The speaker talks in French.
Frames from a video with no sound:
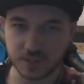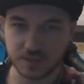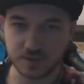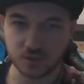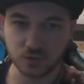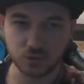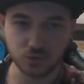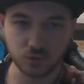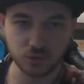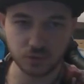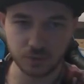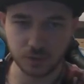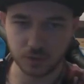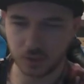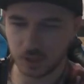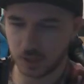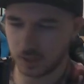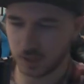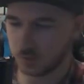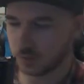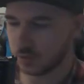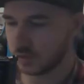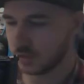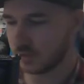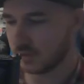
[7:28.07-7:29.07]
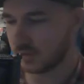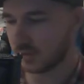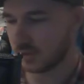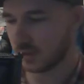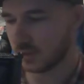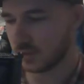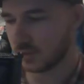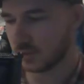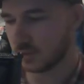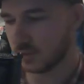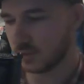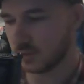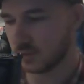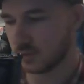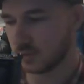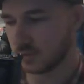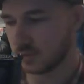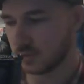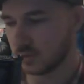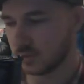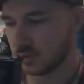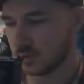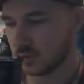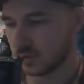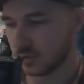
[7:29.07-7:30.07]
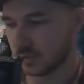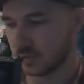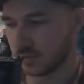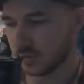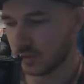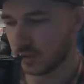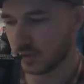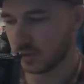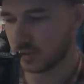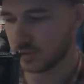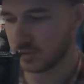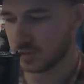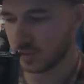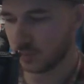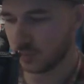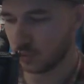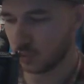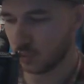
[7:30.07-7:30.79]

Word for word: assez de cubes, clairement, littéralement. Euh, genre, il faut aller au step